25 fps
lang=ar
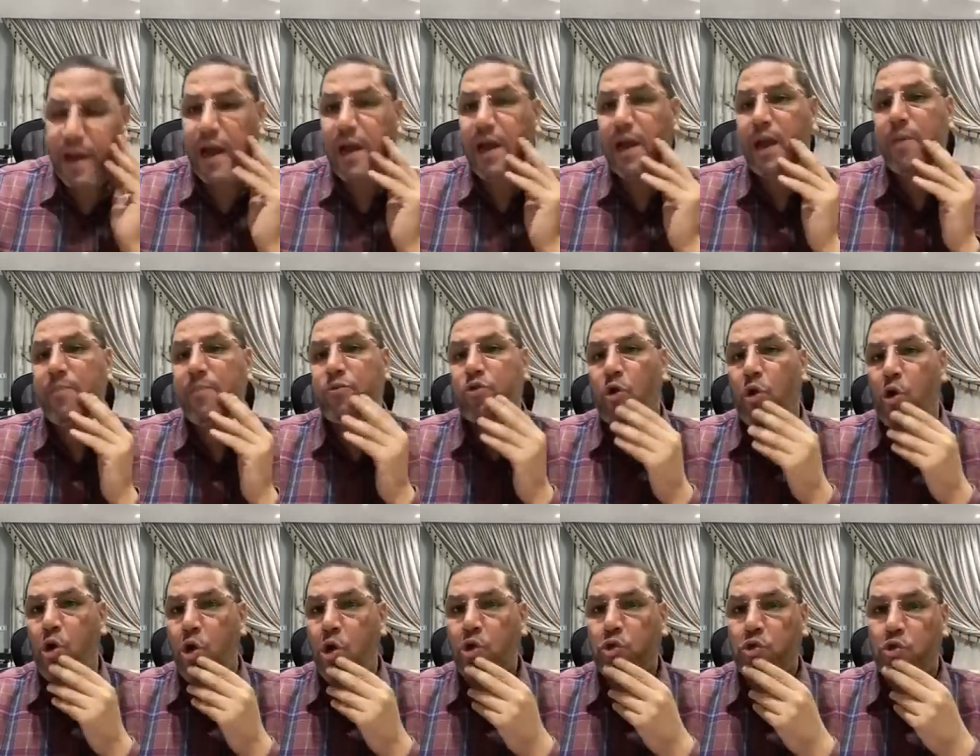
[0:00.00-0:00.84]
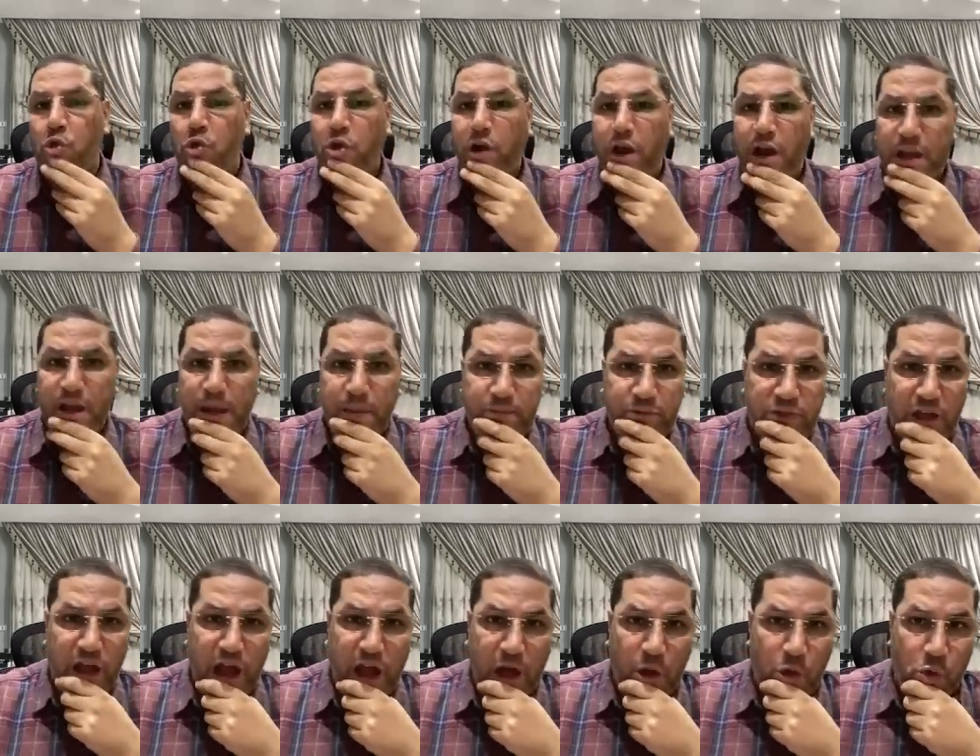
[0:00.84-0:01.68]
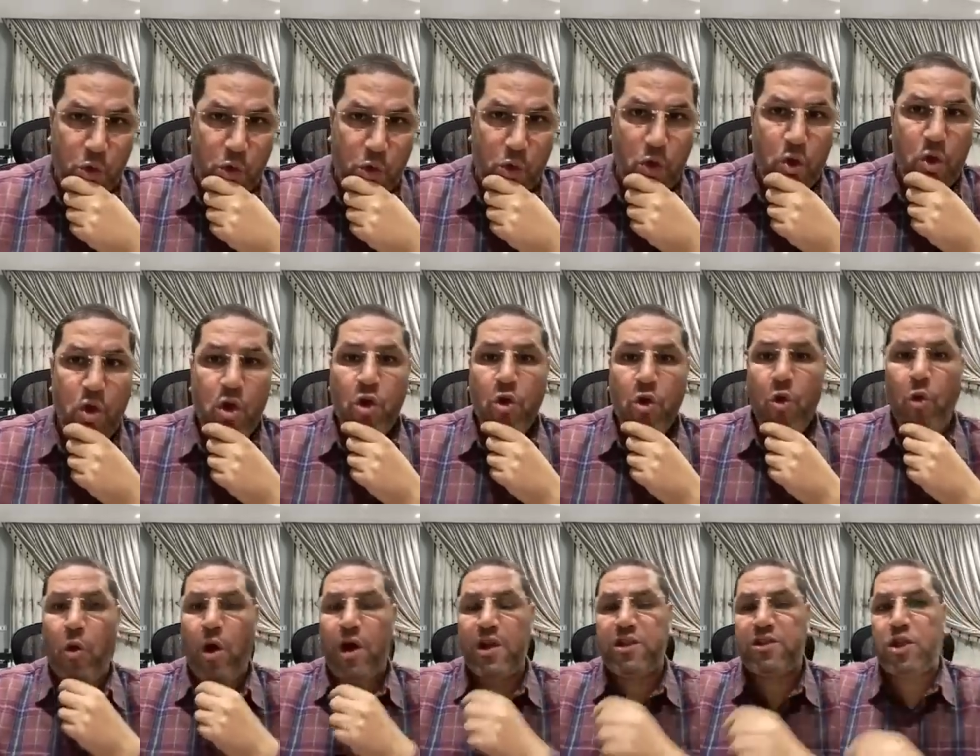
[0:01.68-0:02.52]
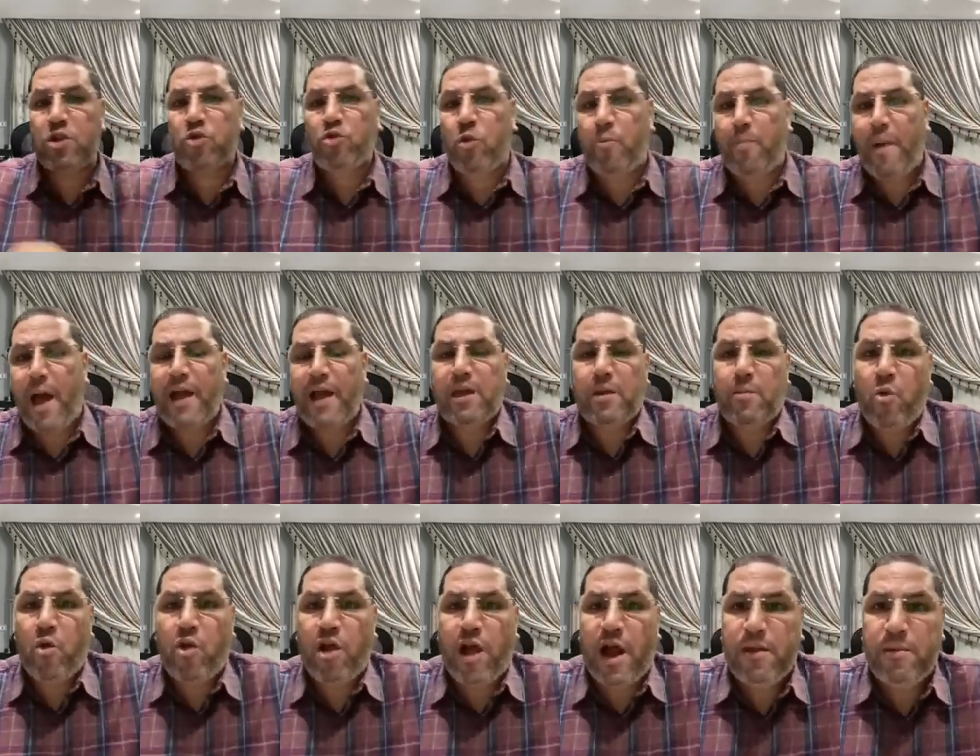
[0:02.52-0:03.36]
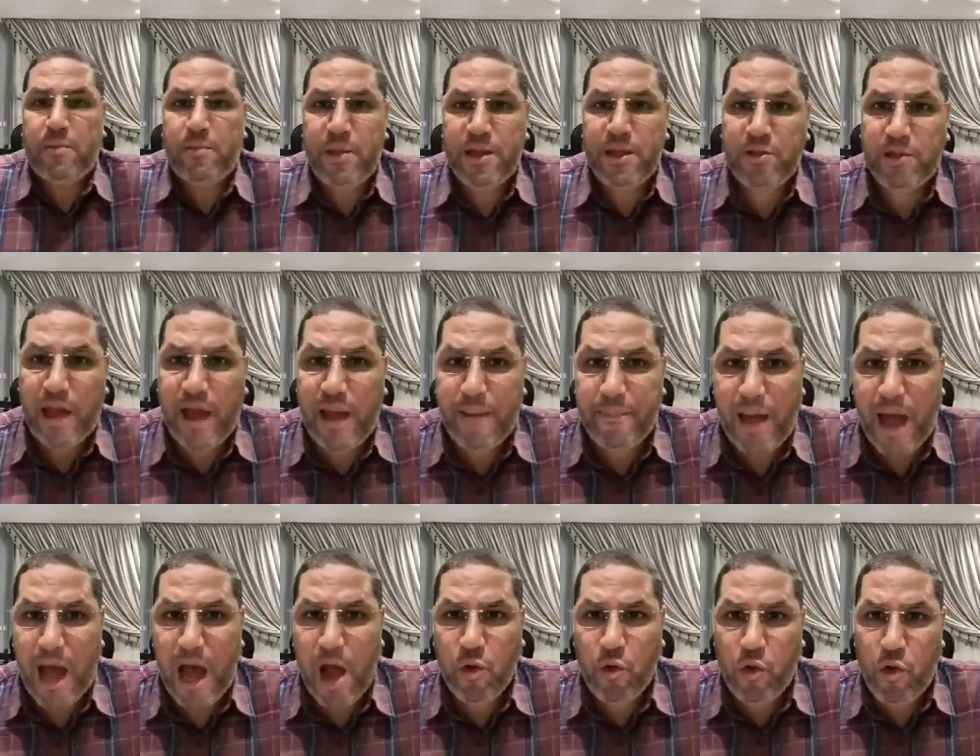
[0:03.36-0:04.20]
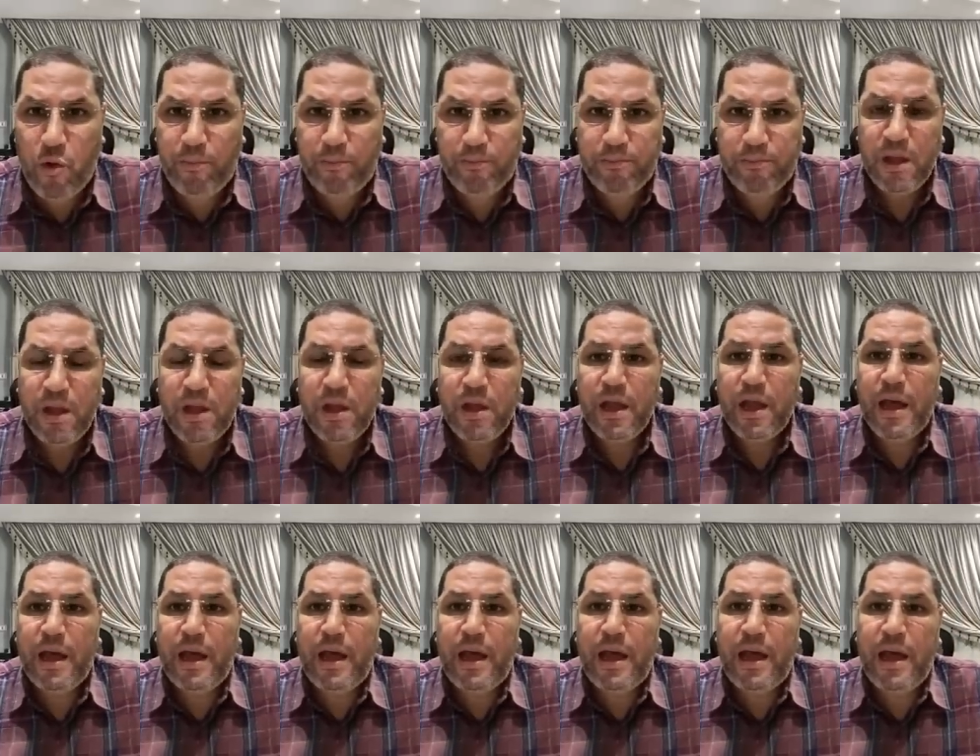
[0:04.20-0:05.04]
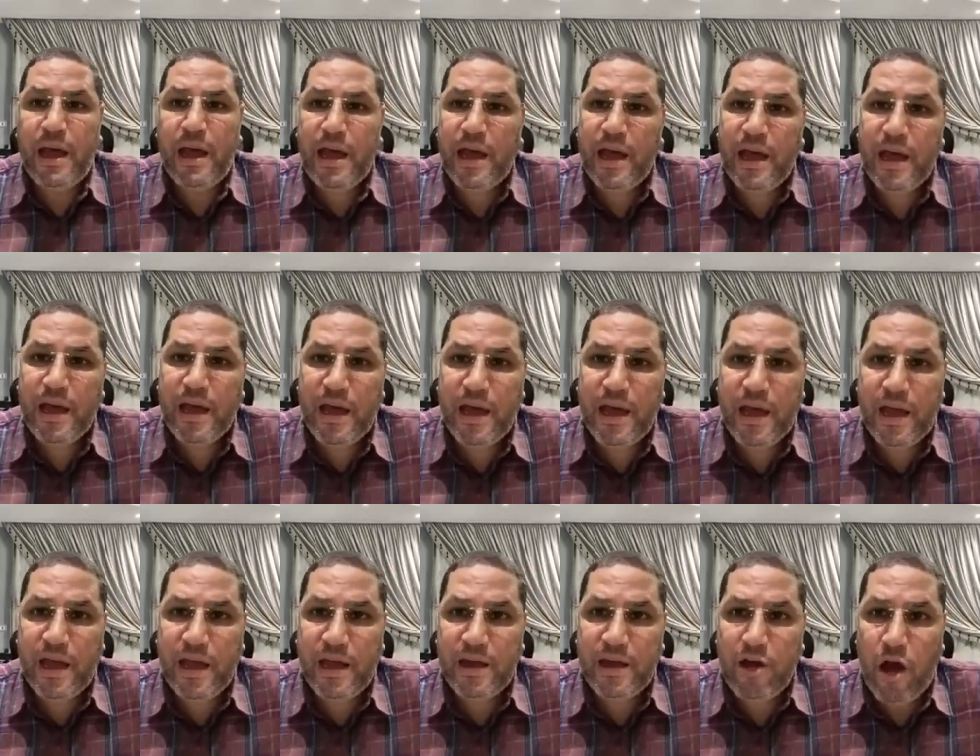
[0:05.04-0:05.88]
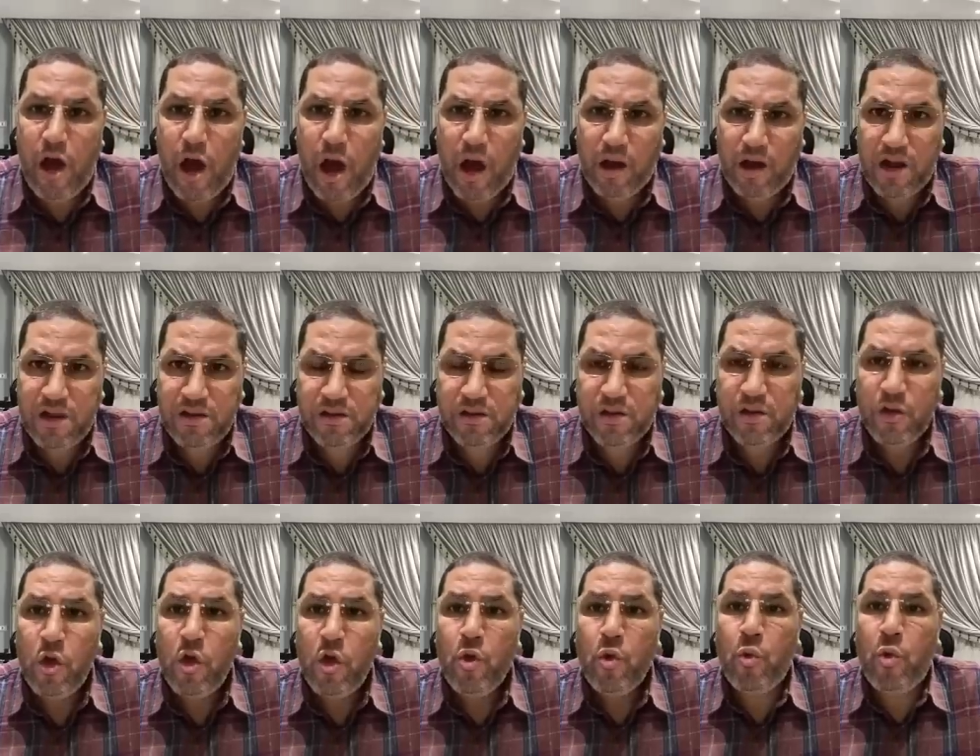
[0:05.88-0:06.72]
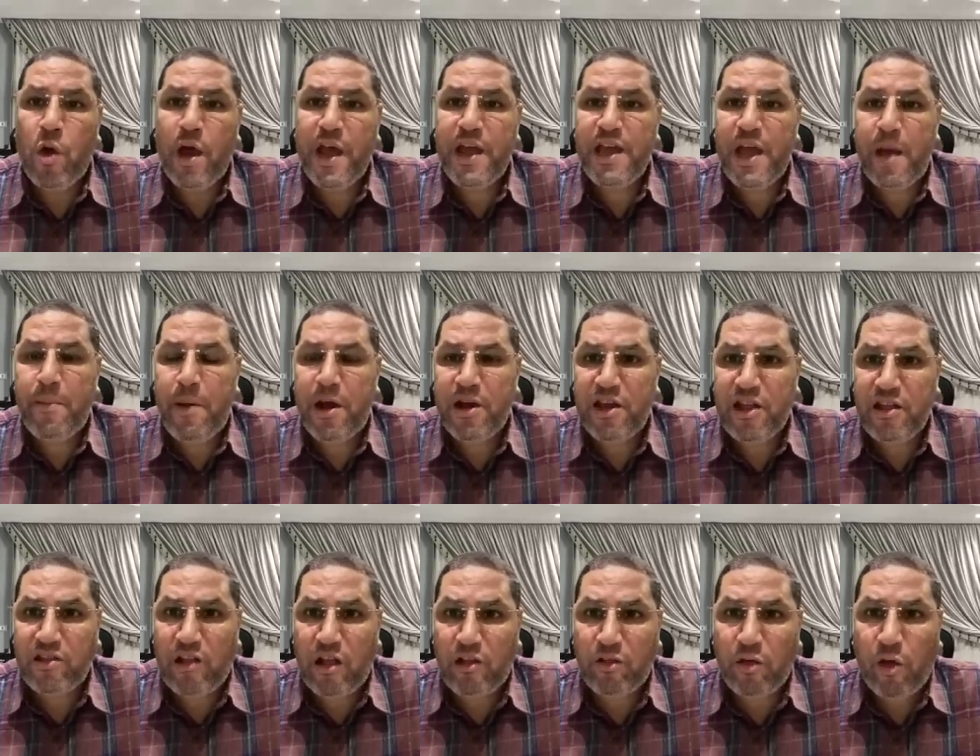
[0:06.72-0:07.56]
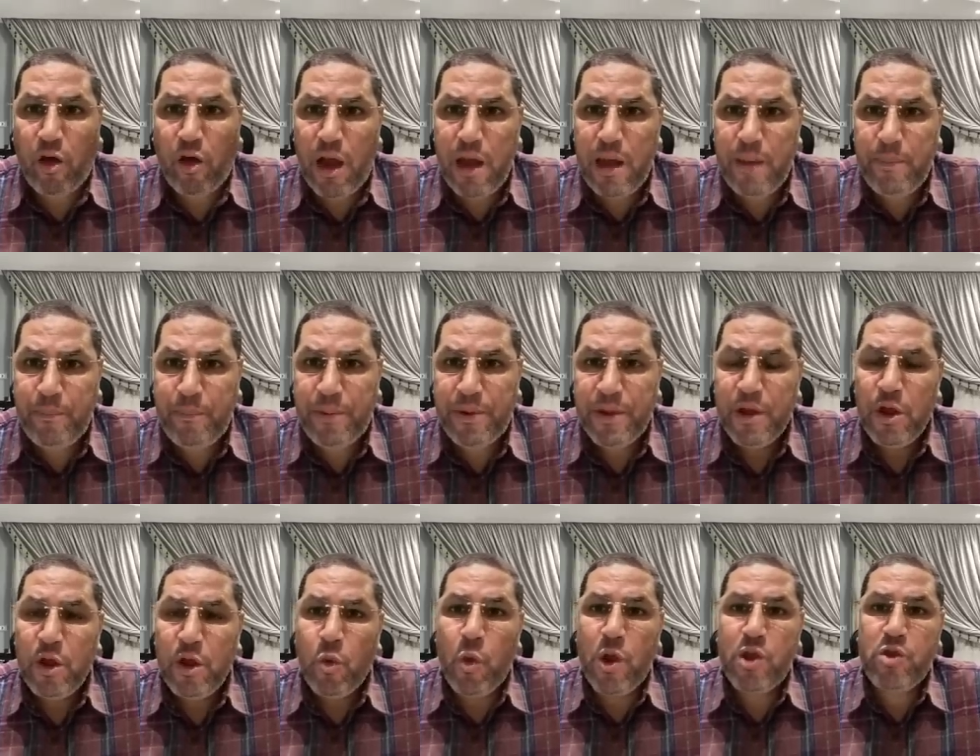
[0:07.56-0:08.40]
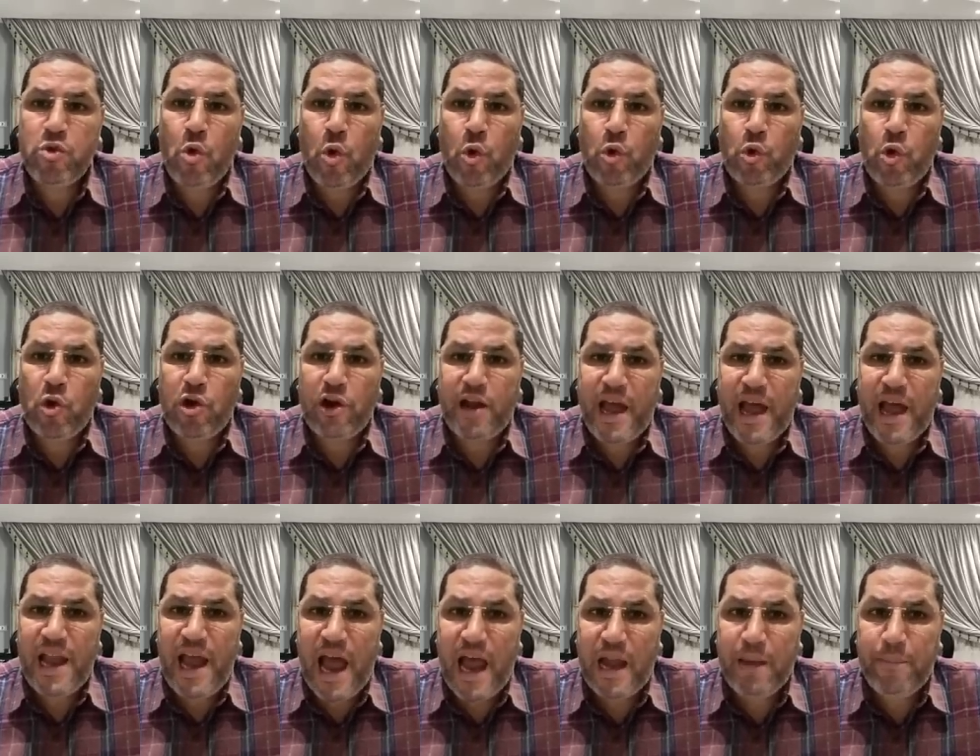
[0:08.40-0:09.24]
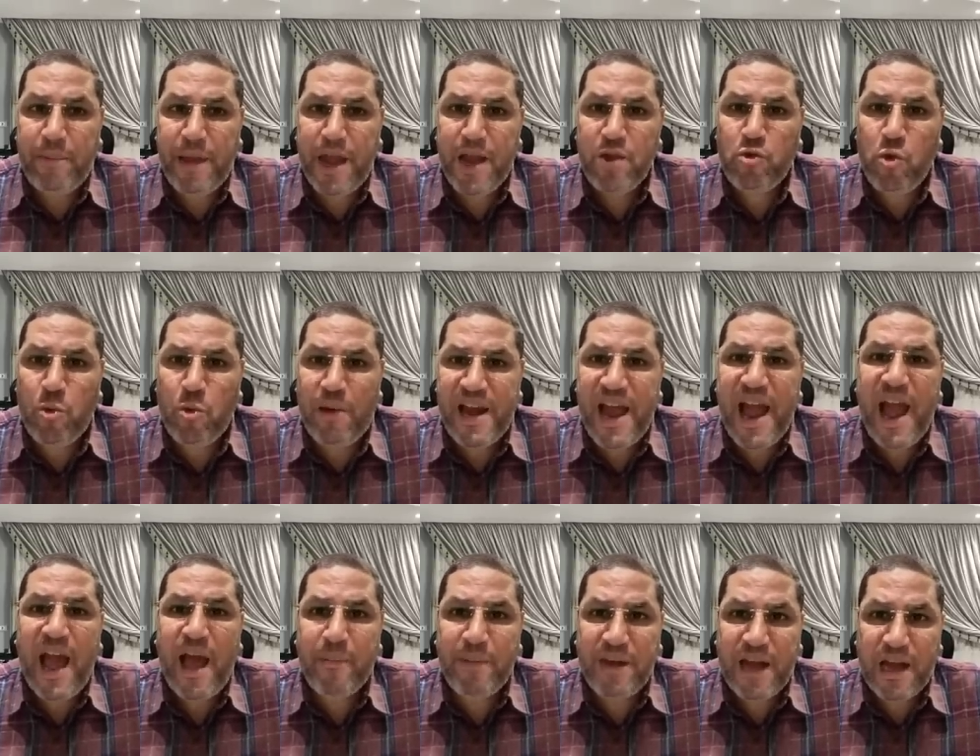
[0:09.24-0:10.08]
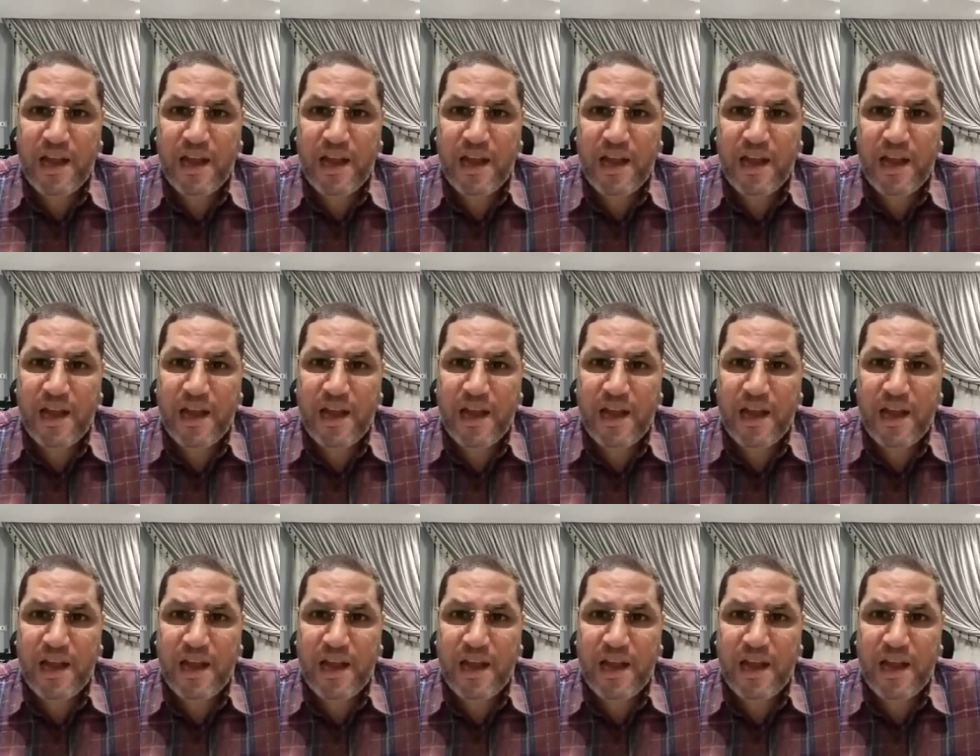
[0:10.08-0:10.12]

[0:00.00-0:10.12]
كلمت اخته وكلمت اخوه ووالدته بعد مكالمتها معاكم آه انهارت وهي مريضة قلب والدكتور جالها البيت ومنعها من